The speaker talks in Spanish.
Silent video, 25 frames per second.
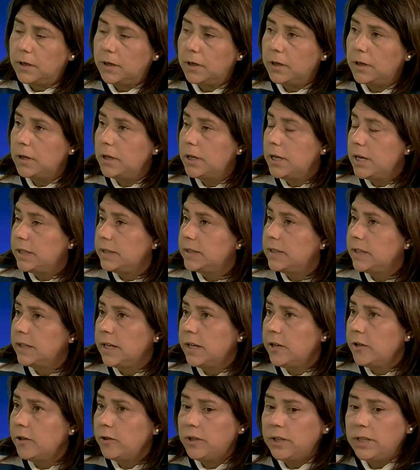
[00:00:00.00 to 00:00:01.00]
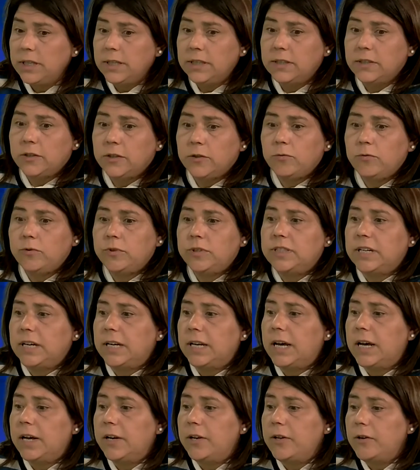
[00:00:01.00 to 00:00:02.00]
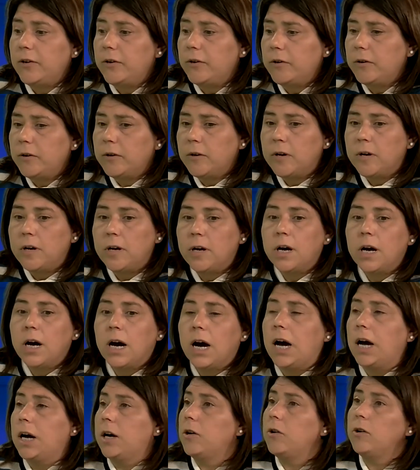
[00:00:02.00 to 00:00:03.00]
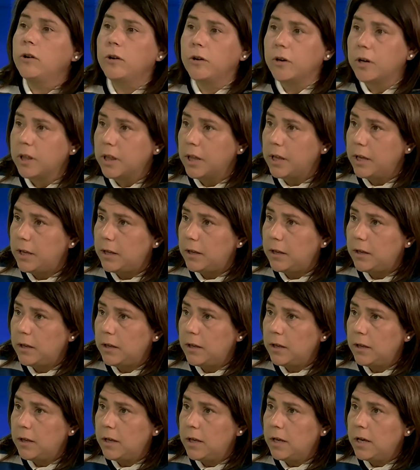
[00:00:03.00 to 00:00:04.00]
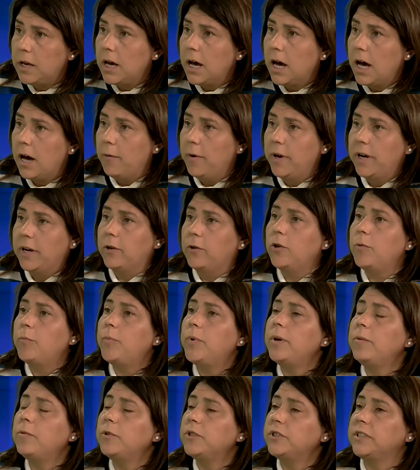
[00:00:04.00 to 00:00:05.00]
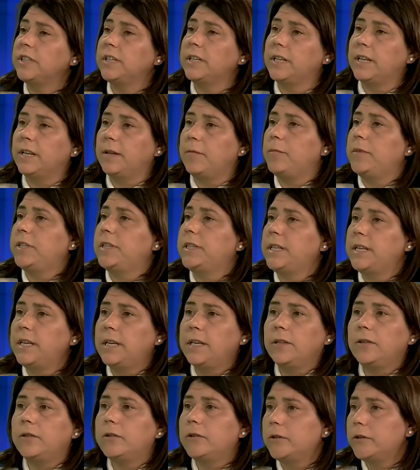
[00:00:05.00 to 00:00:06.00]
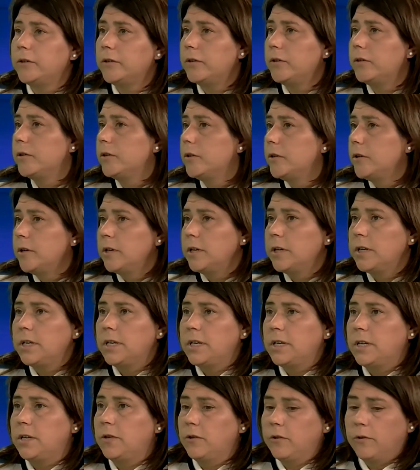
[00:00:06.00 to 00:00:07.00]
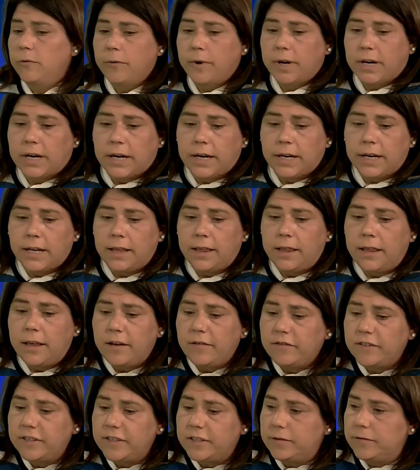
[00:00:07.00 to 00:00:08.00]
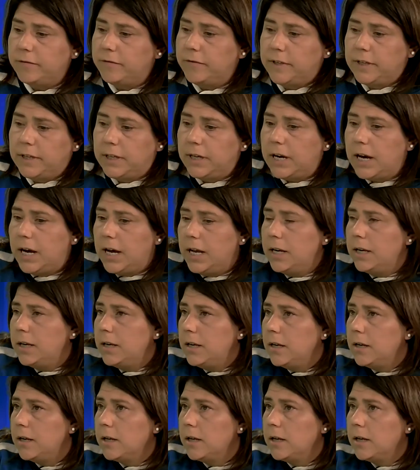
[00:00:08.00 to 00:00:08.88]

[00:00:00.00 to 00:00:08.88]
Y el salario tiene que ser un salario acorde. A ver, no podemos seguir emitiendo y no bajar el déficit fiscal